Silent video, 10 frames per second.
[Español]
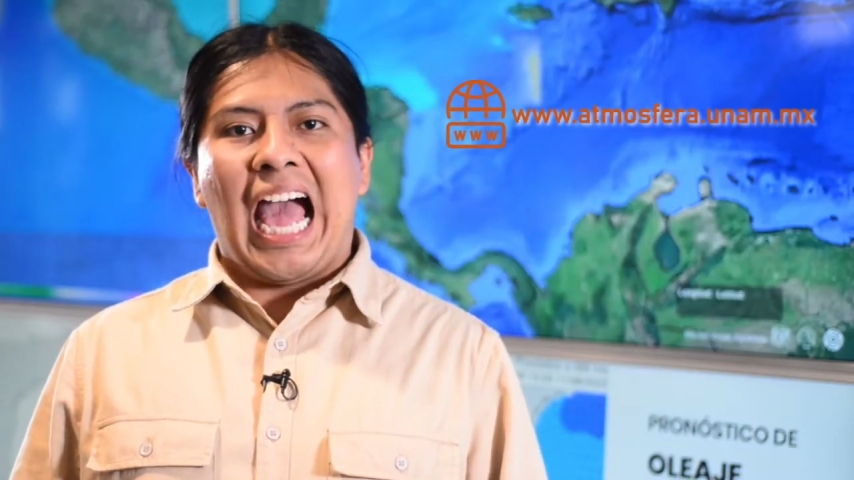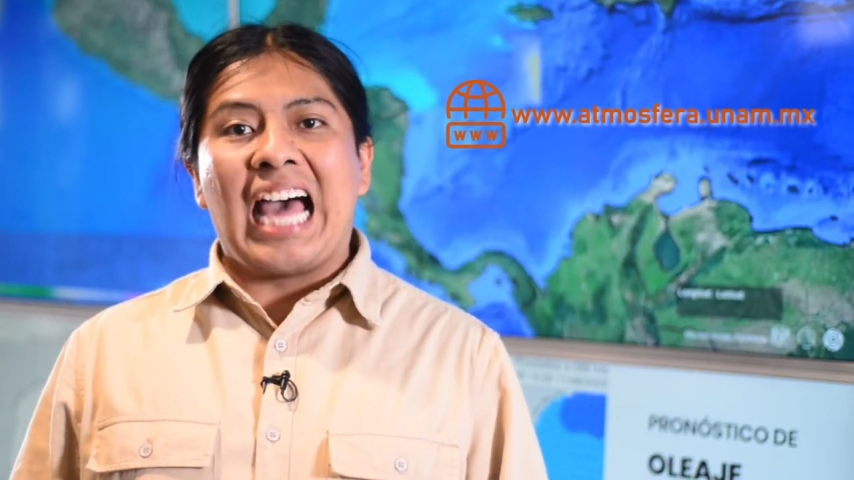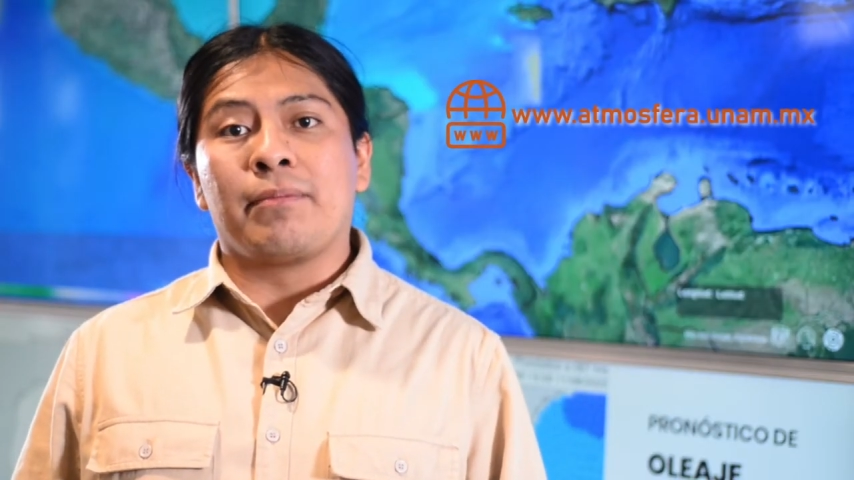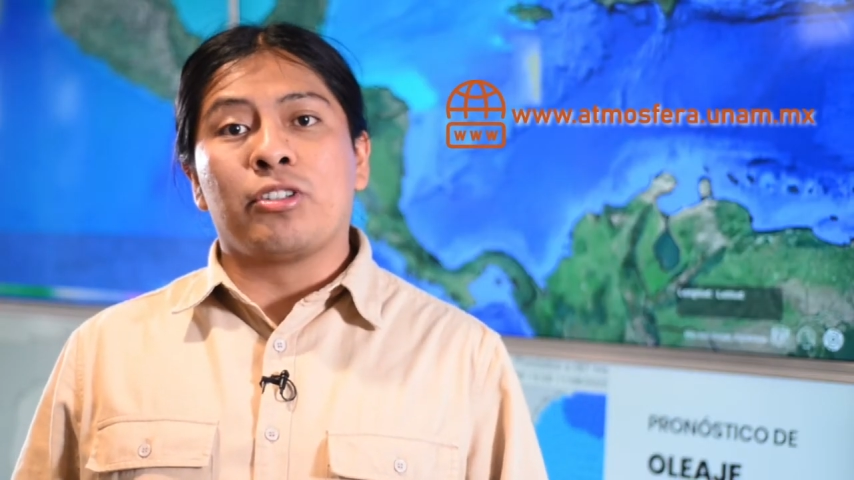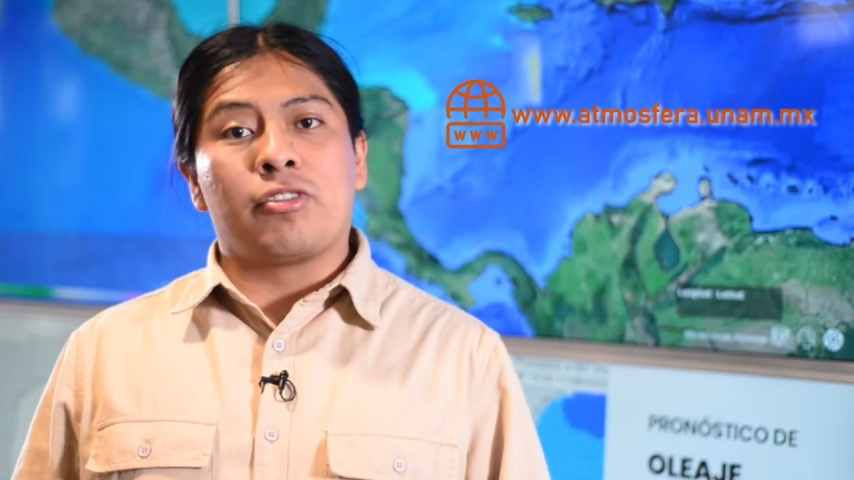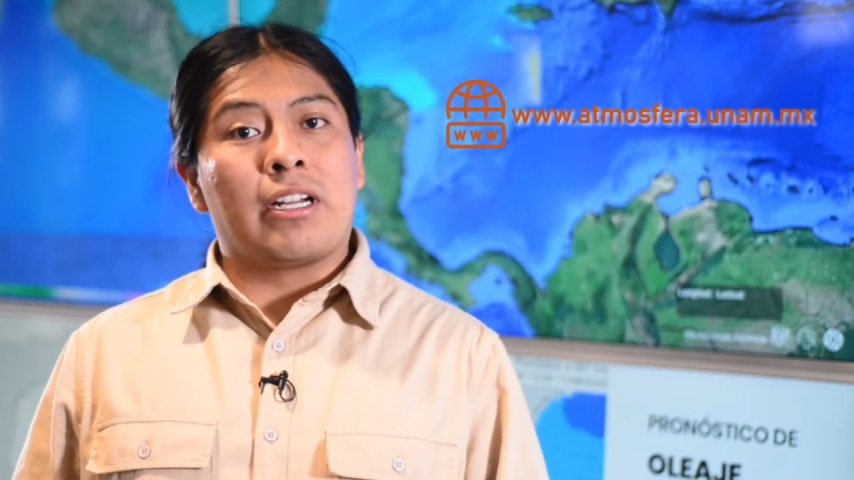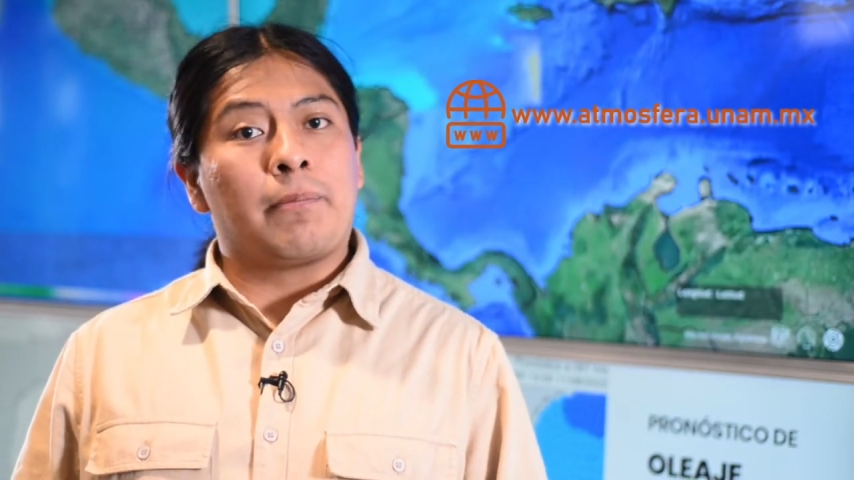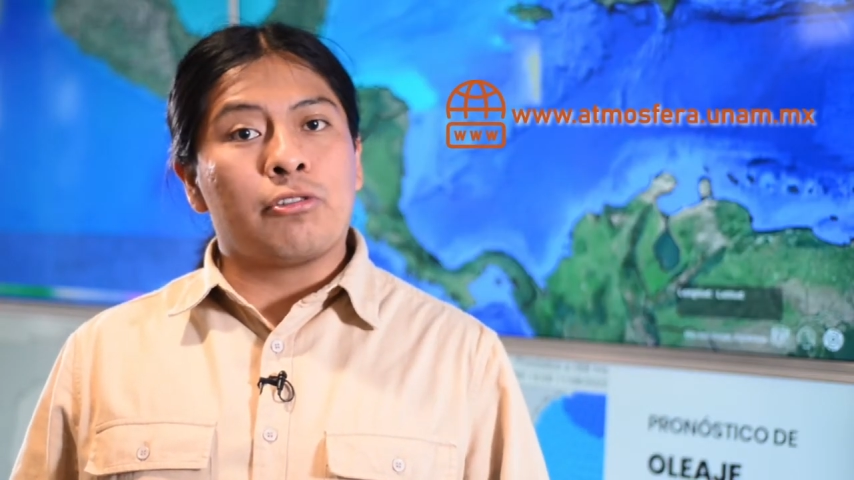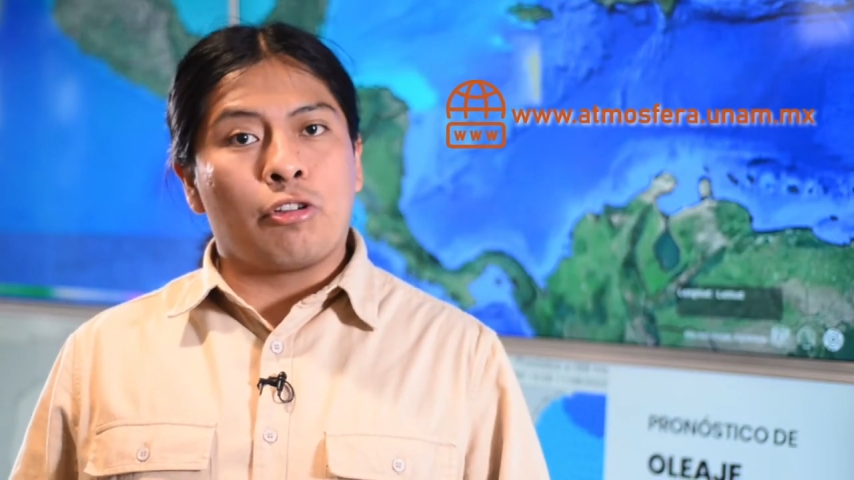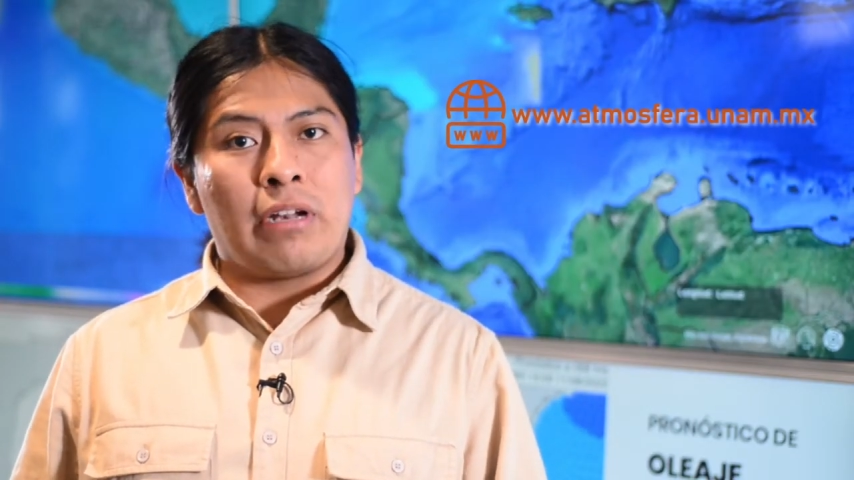
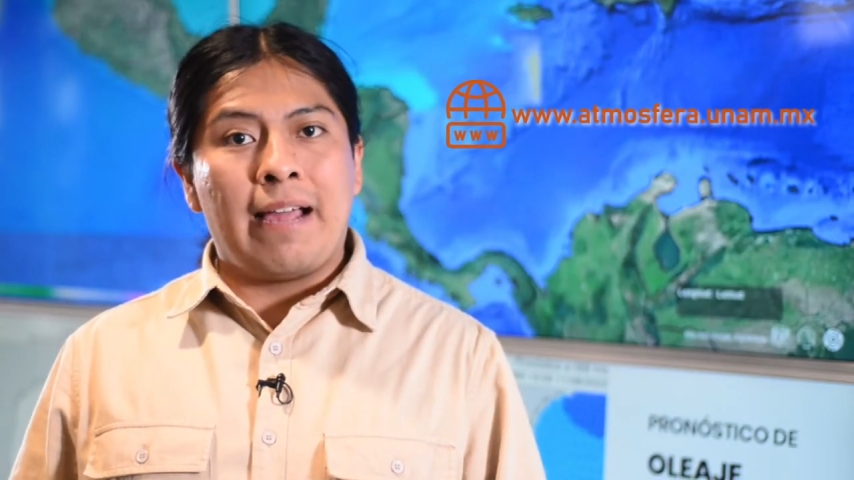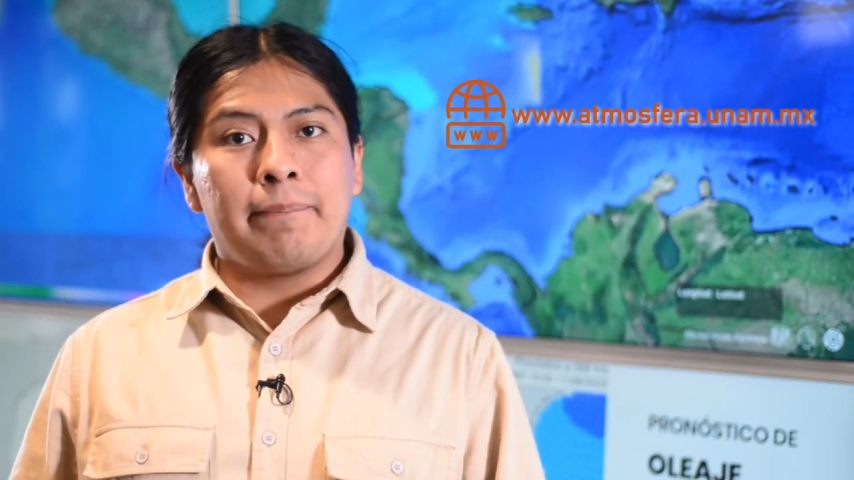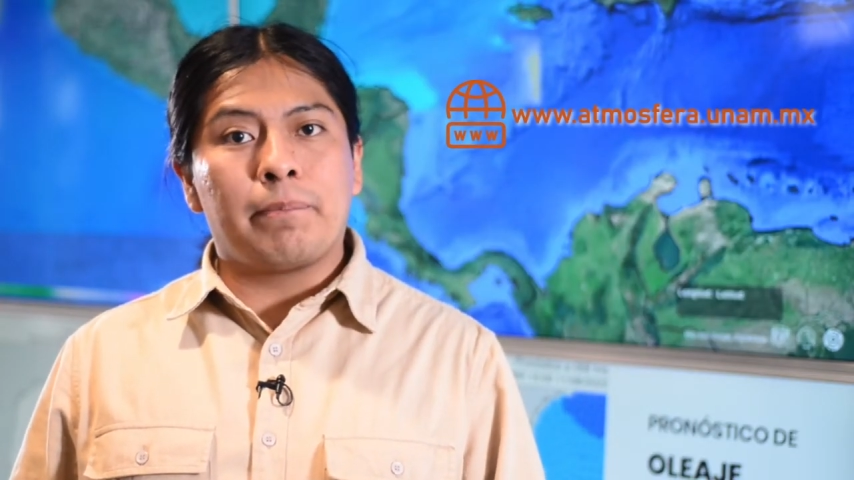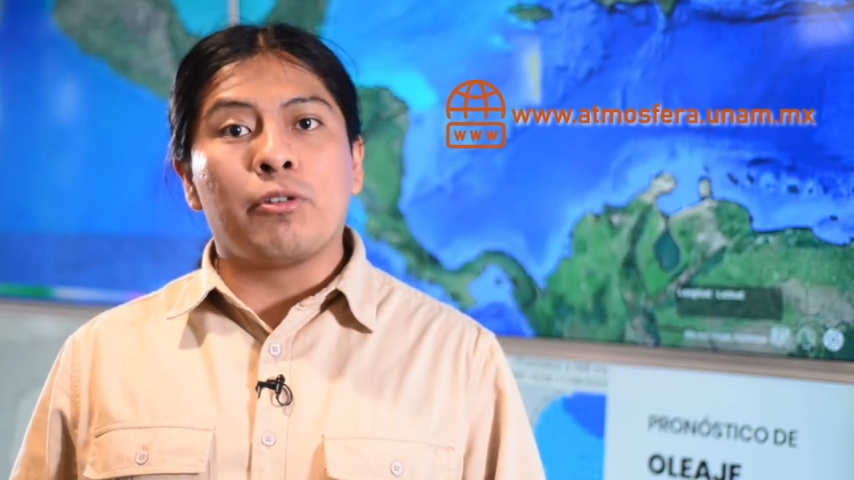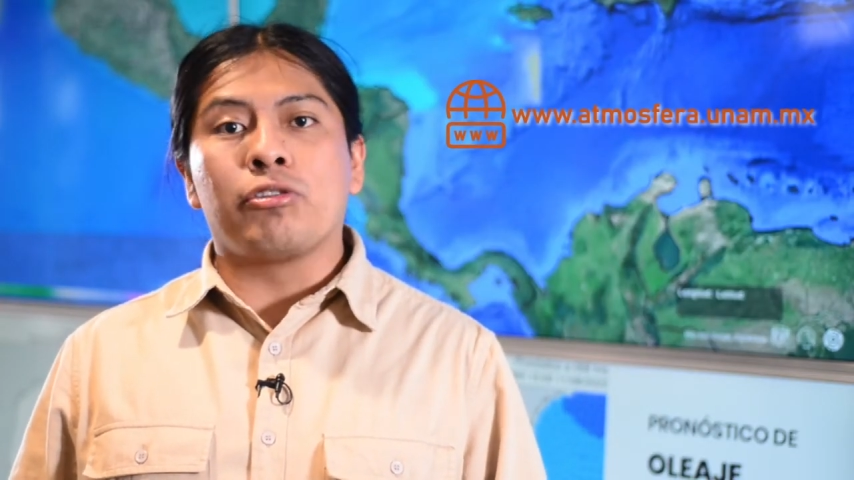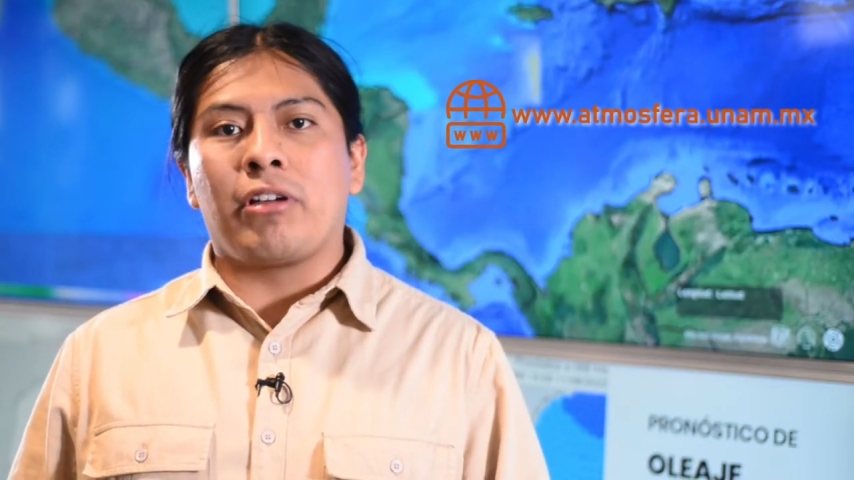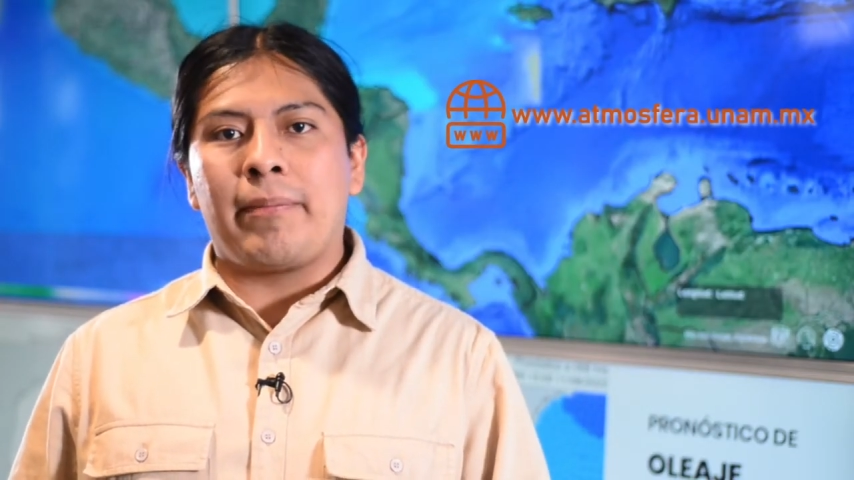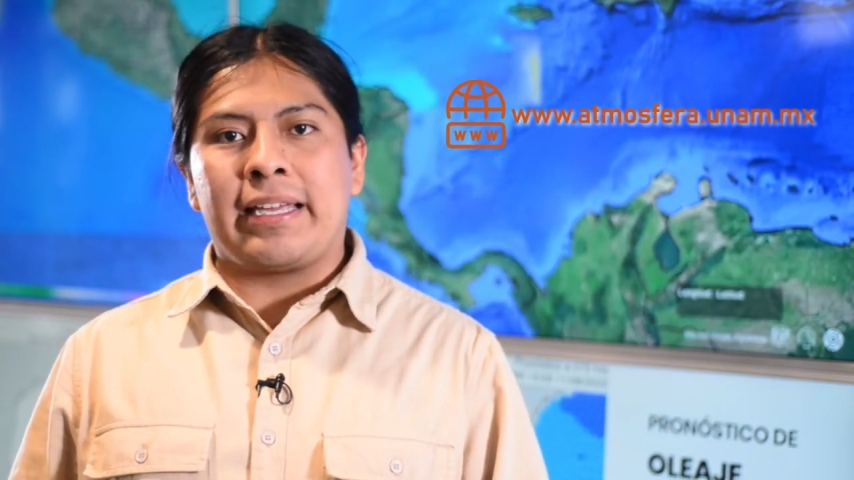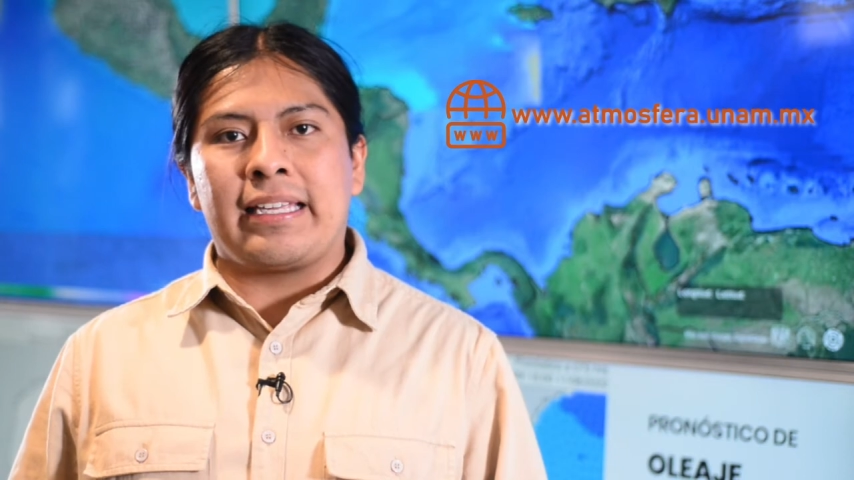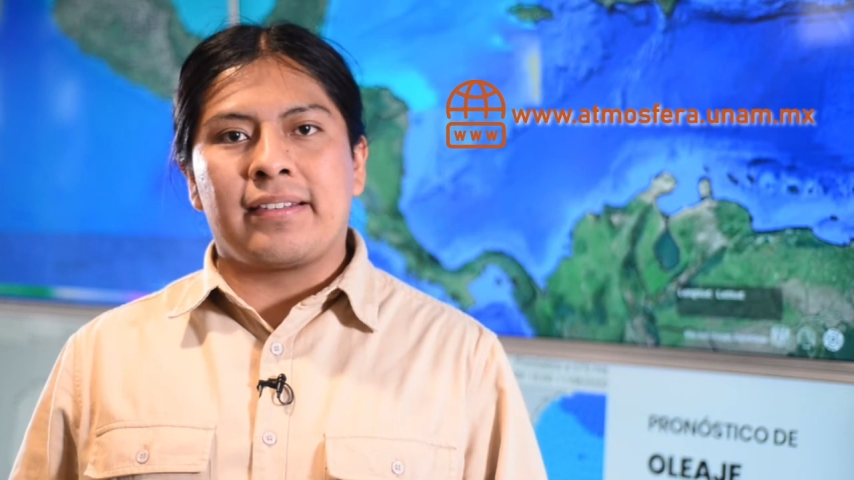
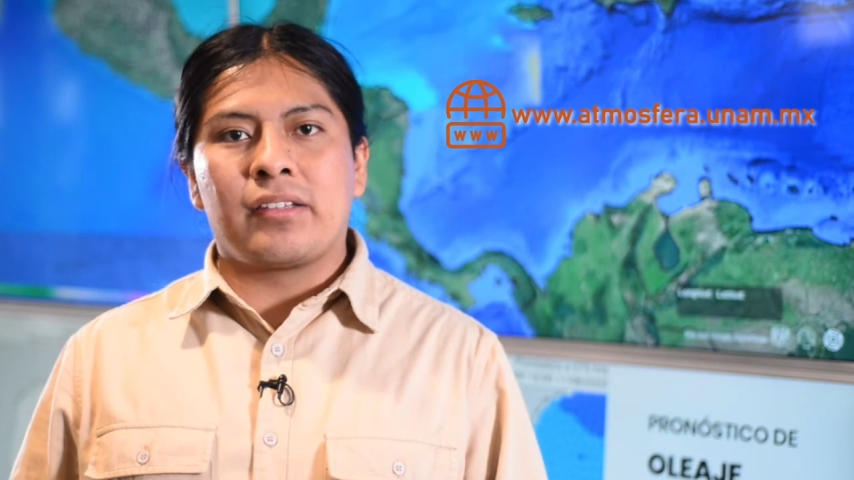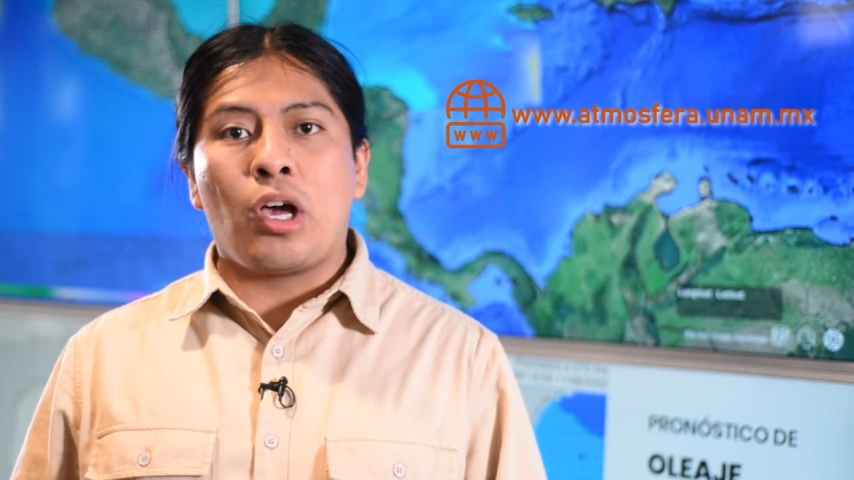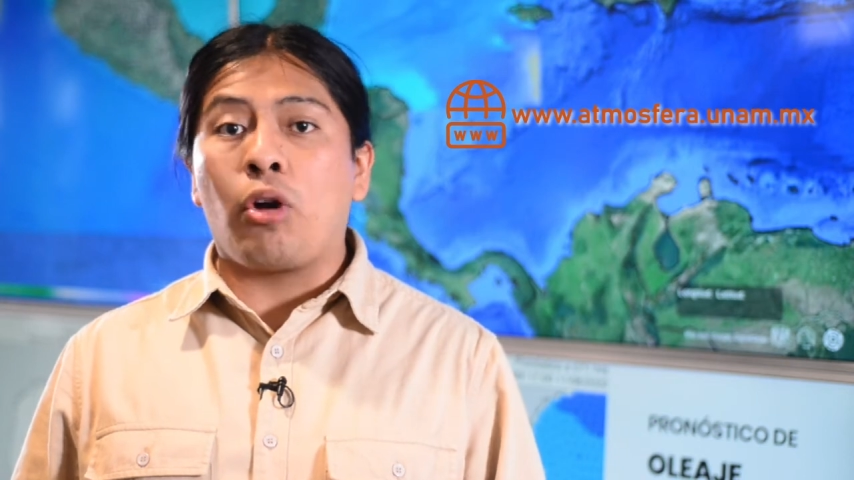atmósfera.unam.mx,